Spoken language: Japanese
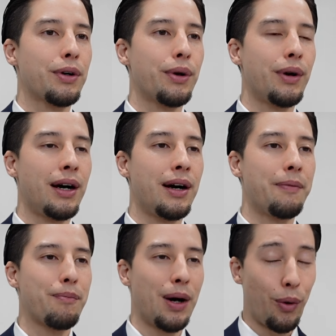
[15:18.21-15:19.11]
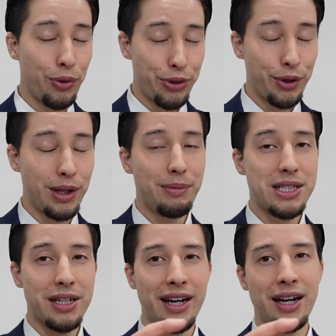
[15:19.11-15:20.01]
これは、まあ、本当に
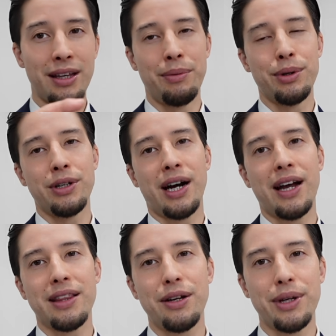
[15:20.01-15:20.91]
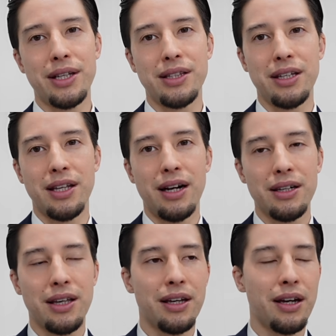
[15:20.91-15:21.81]
短い間僕空手をやっていた
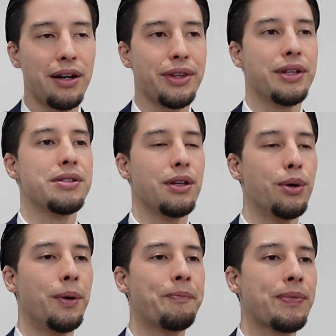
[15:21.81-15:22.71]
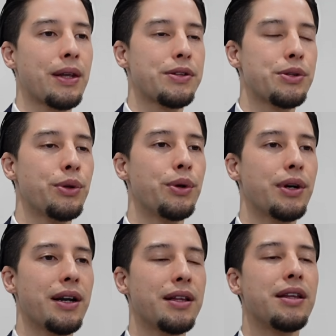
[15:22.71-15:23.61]
経験があったんですけどそ
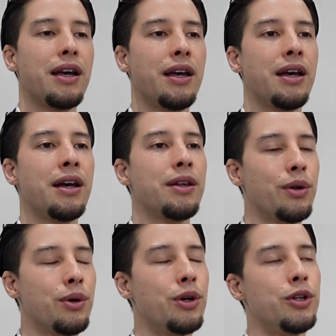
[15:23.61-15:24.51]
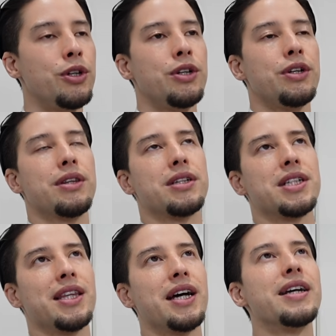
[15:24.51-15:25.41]
の空手の
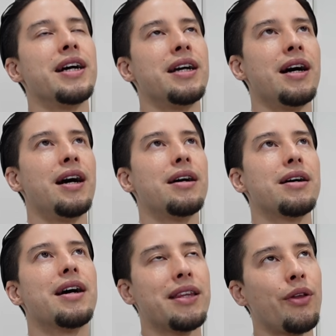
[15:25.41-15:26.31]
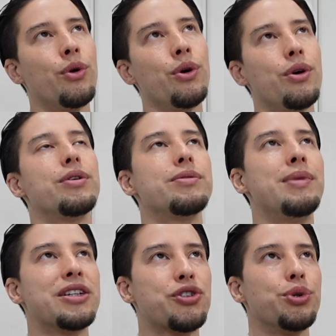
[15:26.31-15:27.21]
確か大会か型の、
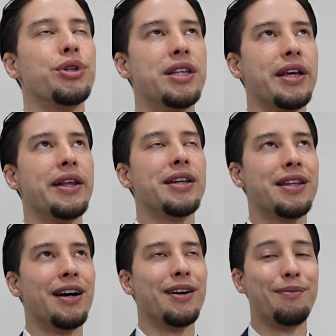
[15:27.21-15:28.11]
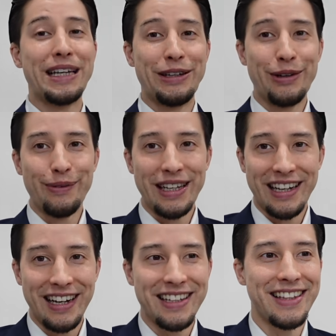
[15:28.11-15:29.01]
まあ、賞でいただいた、まあ、湯飲み
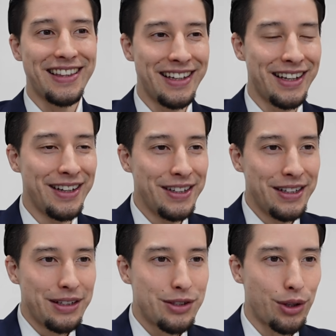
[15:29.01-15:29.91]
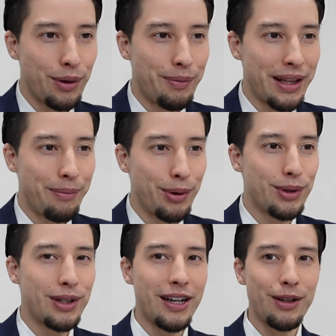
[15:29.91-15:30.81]
に書いてあってちょっとまだ
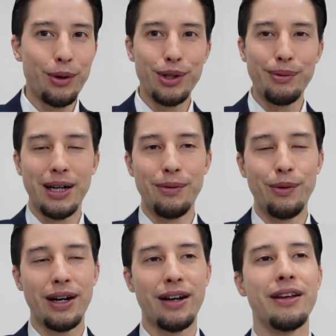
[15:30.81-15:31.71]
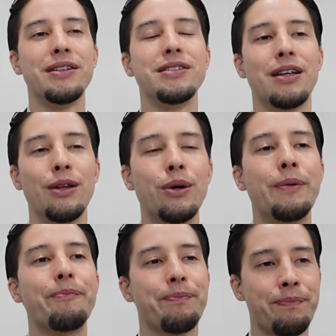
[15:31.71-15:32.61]
僕誰の言葉かもわからないんですけど、
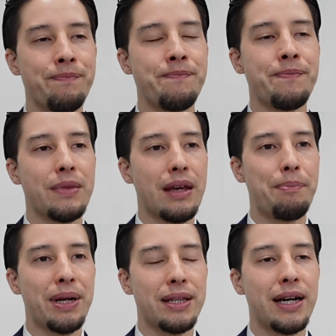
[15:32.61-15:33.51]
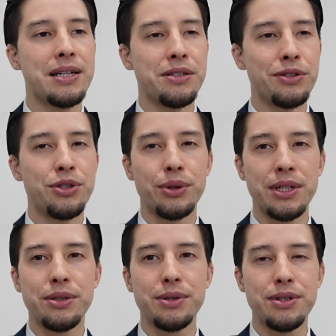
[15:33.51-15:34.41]
うん、やっぱり絶えず情
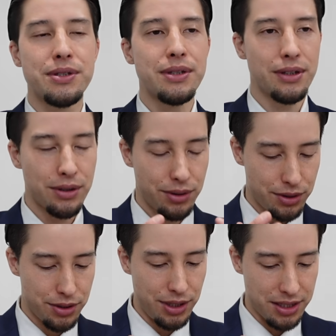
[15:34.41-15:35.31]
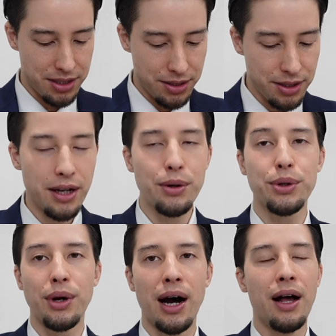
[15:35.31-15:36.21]
熱を費やし続ける
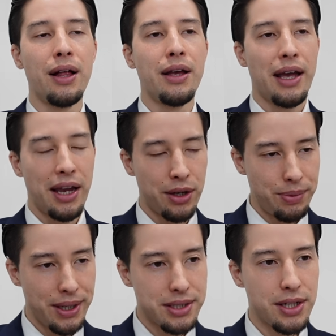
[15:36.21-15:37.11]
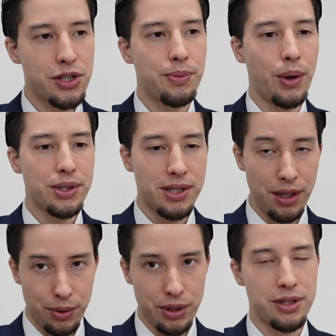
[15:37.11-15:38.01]
ことが NBA 選手も
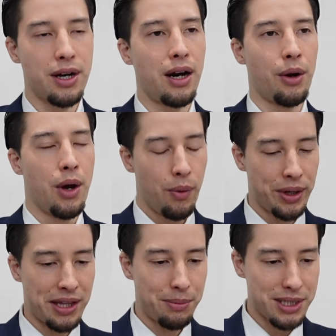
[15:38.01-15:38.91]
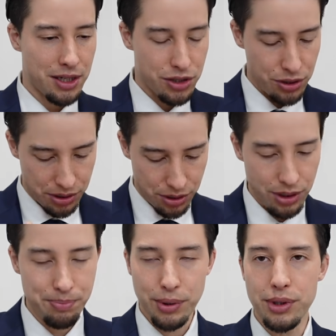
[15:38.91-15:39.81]
成功につながる渡辺選手の
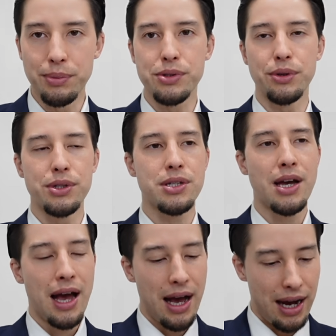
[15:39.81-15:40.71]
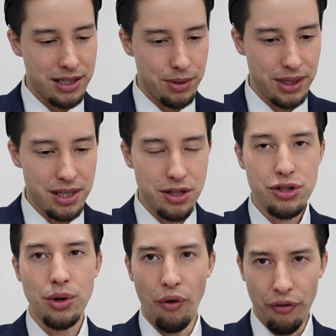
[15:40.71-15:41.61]
スリーポイントもそうです八村選
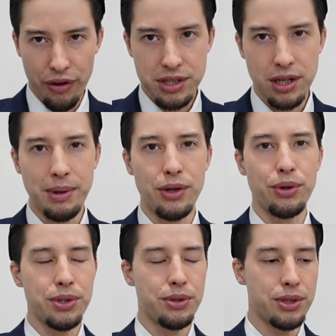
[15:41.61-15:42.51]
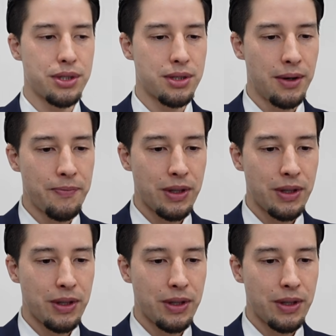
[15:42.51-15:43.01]
手のオフェンスリバウンドもそうです